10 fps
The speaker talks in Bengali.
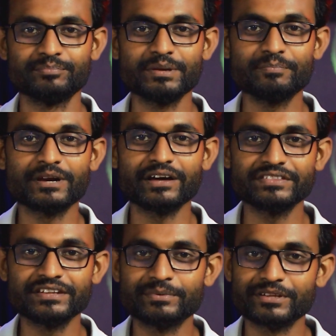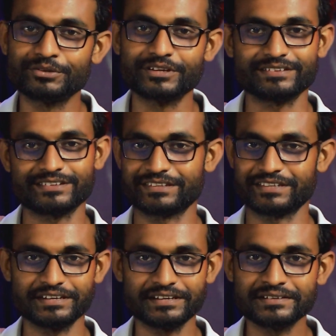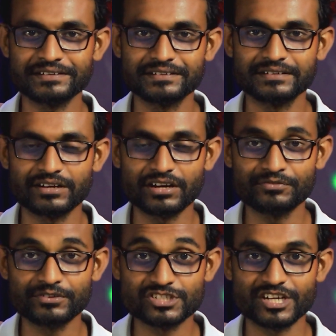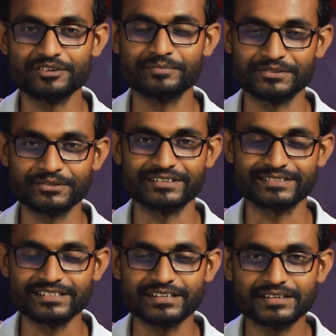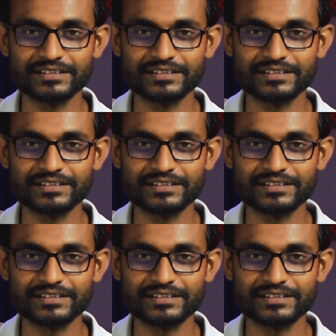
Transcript: বিভ্রান্তির ভেতরে আছেন তাই না কনফিউশনের ভেতরে আছেন